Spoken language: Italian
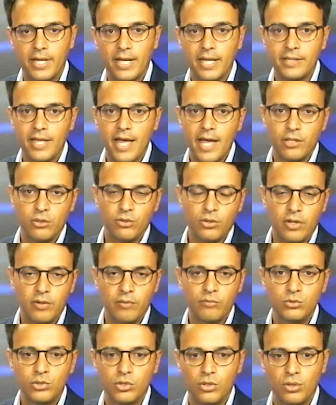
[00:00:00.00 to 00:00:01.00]
Cateno ha
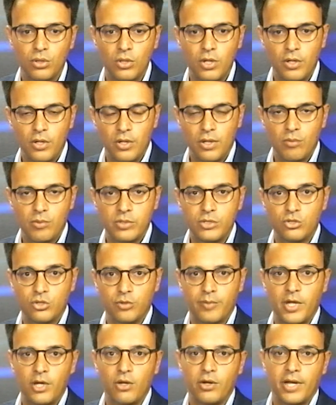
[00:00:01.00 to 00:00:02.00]
avuto questo
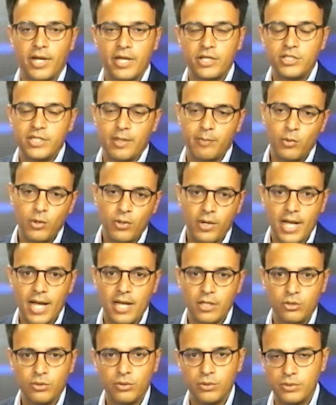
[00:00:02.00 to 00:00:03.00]
malore che ci ha
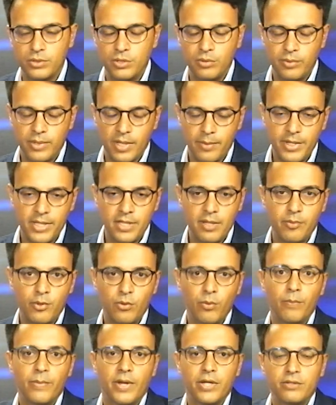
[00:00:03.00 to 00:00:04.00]
bloccato sicuramente per
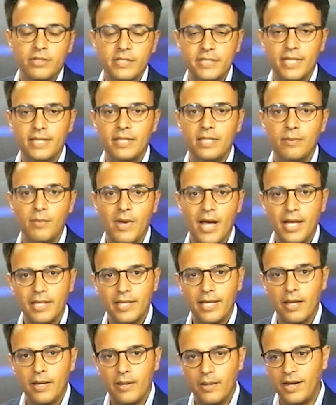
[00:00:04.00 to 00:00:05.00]
un paio di settimane,